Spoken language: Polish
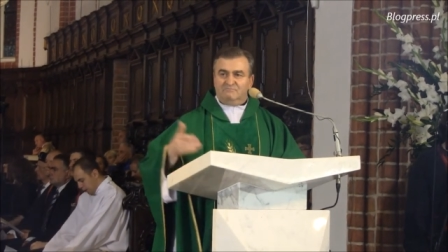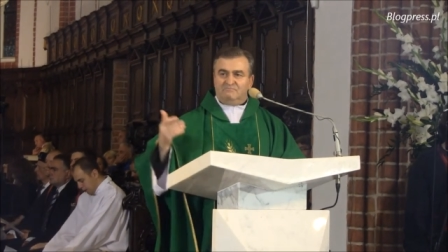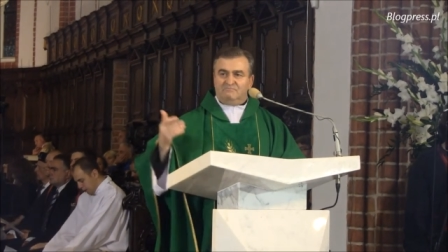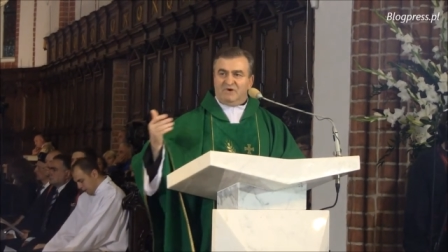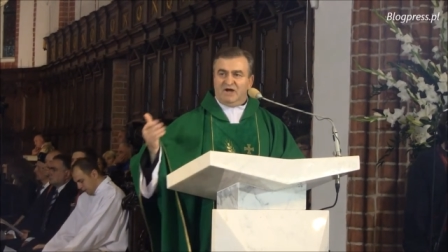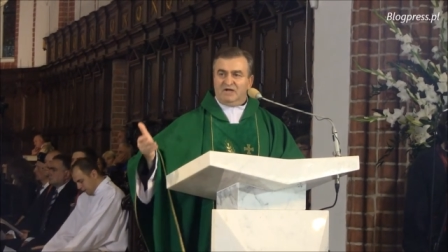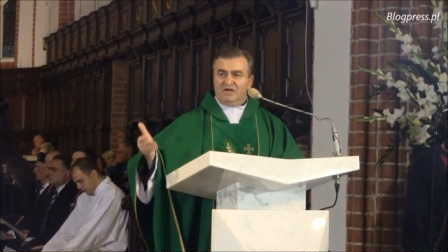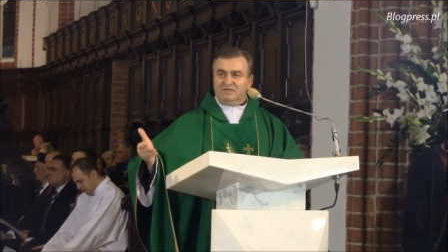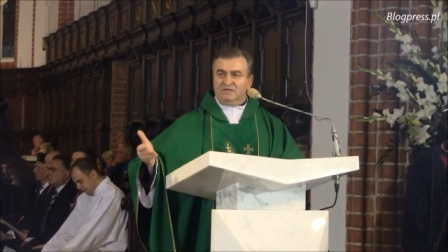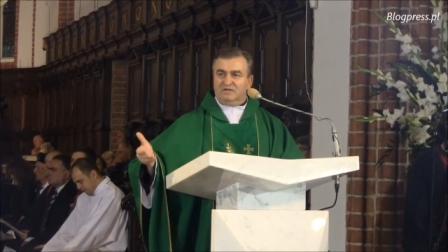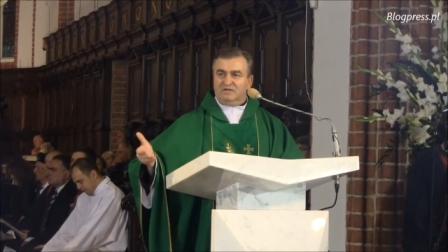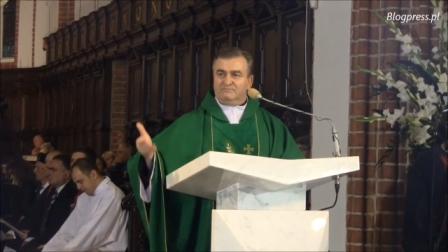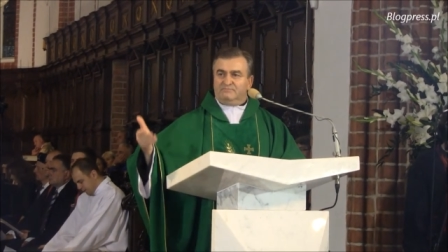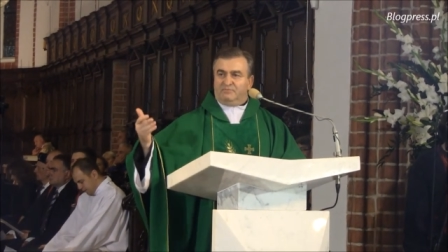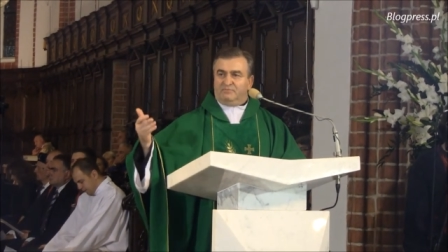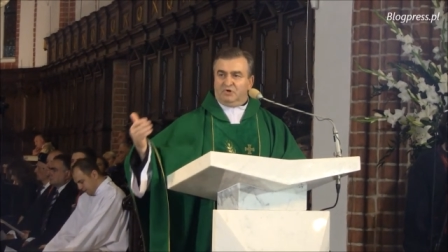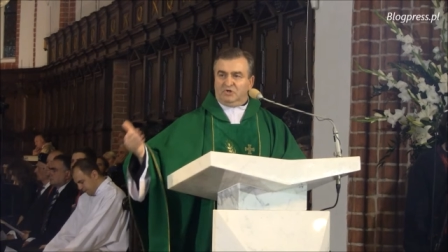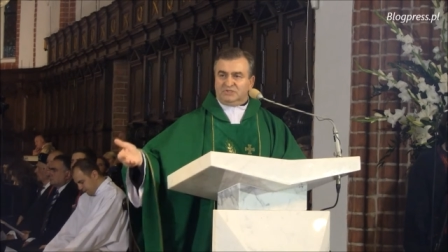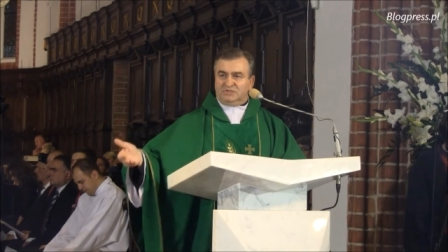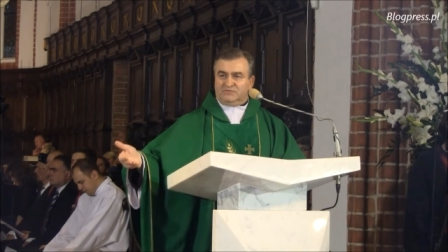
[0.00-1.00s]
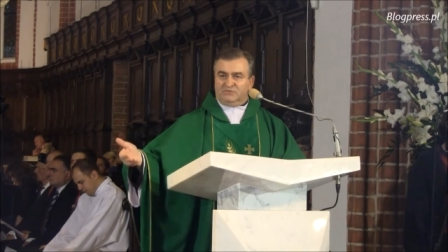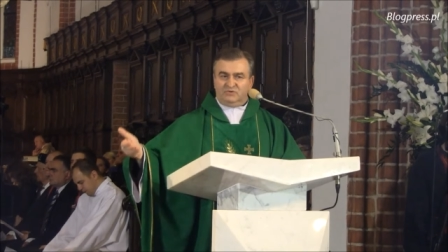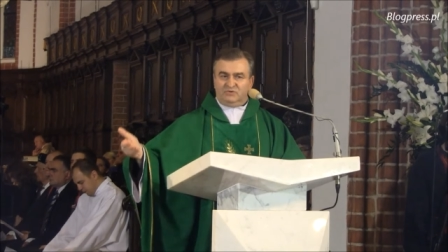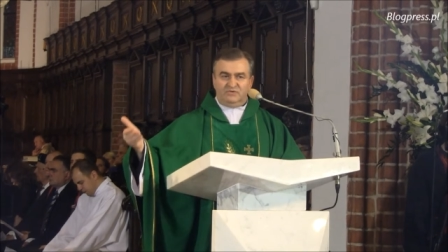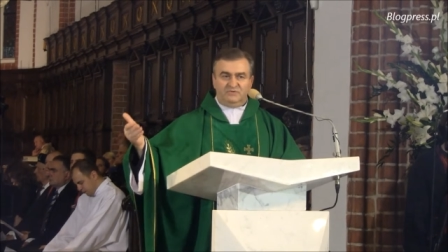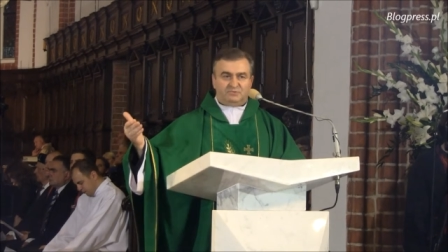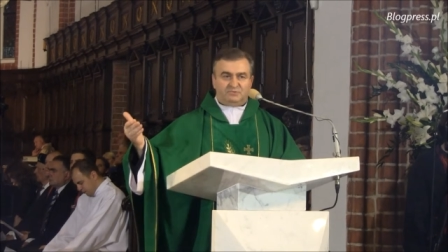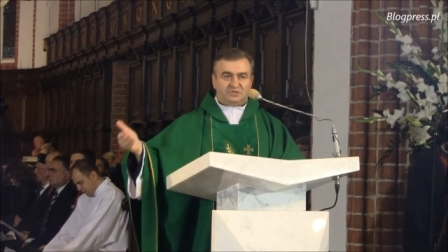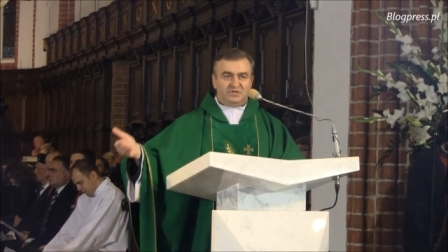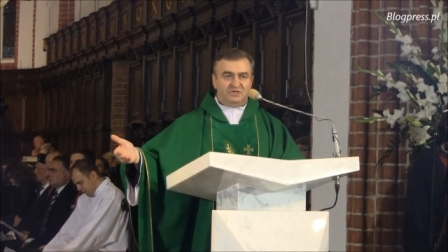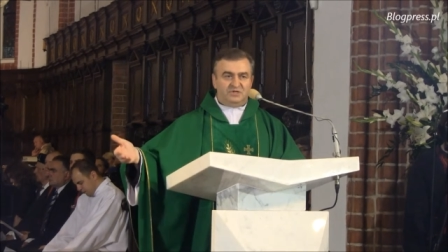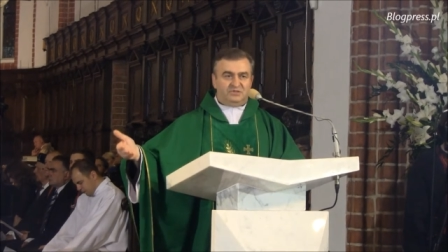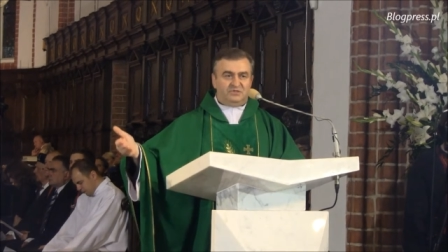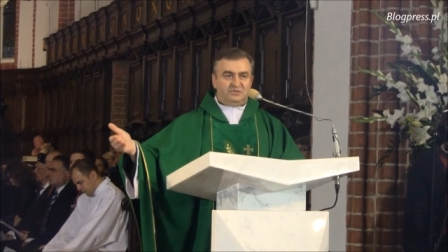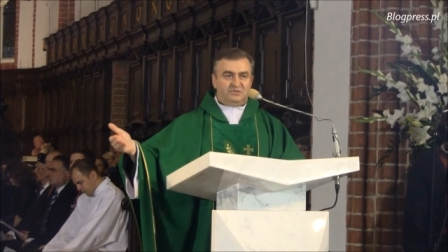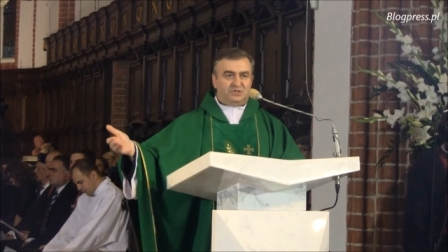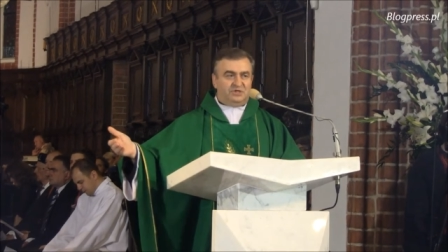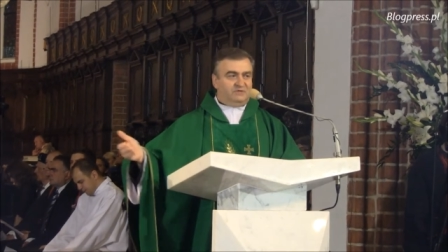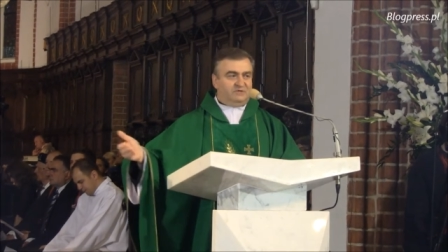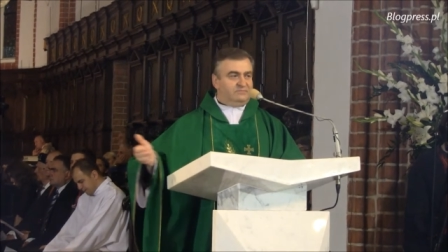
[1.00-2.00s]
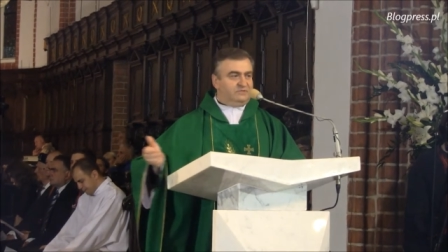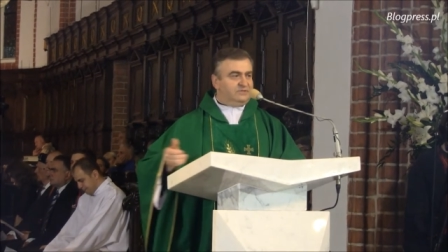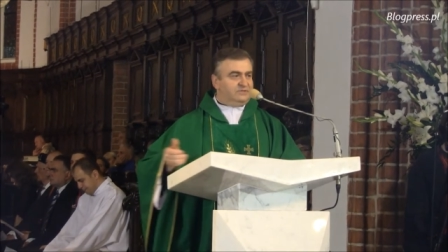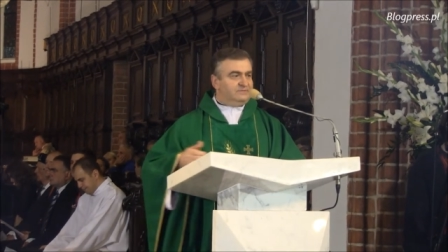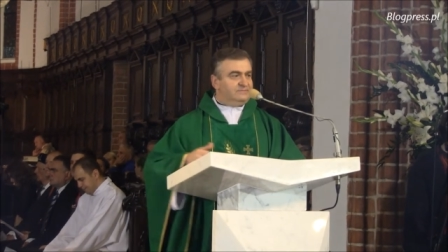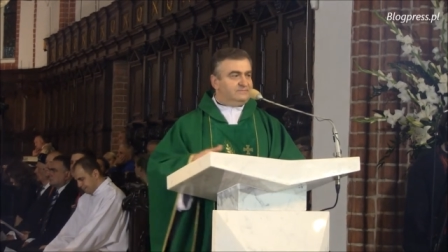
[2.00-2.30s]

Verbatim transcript: Panie, pozwól mi przyjść do siebie.